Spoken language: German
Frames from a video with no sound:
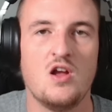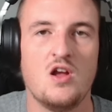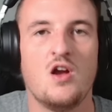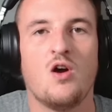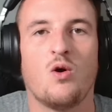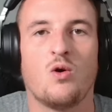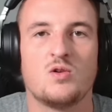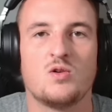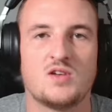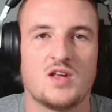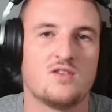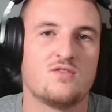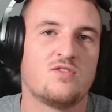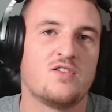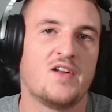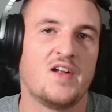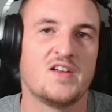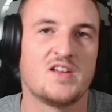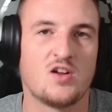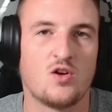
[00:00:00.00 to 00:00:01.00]
und dann
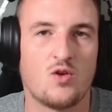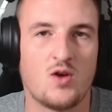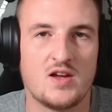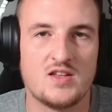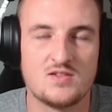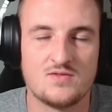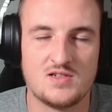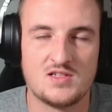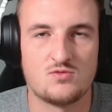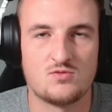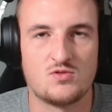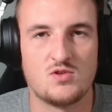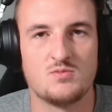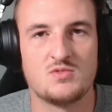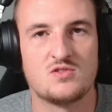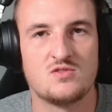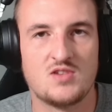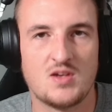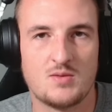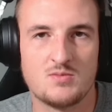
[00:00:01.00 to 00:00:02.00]
vielleicht auch ein, zwei Streams
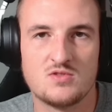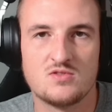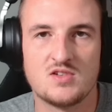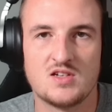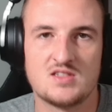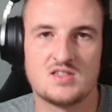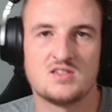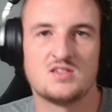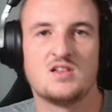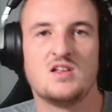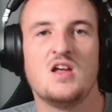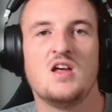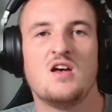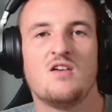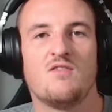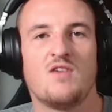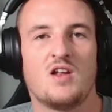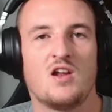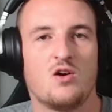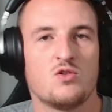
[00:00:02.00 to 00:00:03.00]
zusammenzusetzen
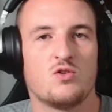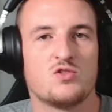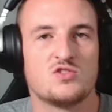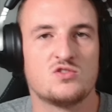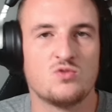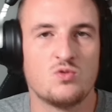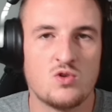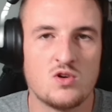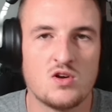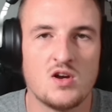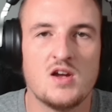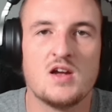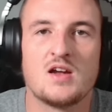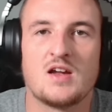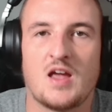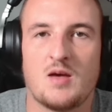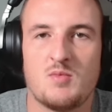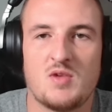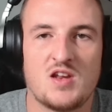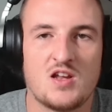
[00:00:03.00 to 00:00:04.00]
weil auch so
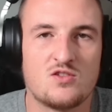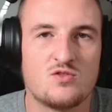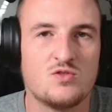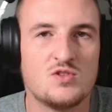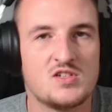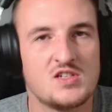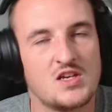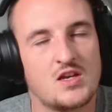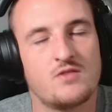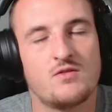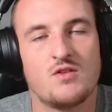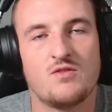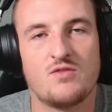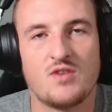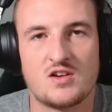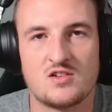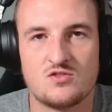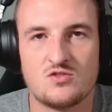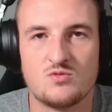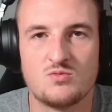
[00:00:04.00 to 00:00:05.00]
kann man natürlich irgendwie
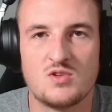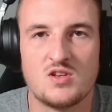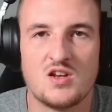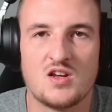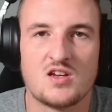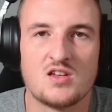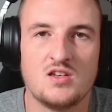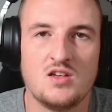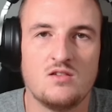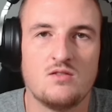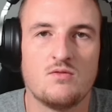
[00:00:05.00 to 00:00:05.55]
Wachstum generieren.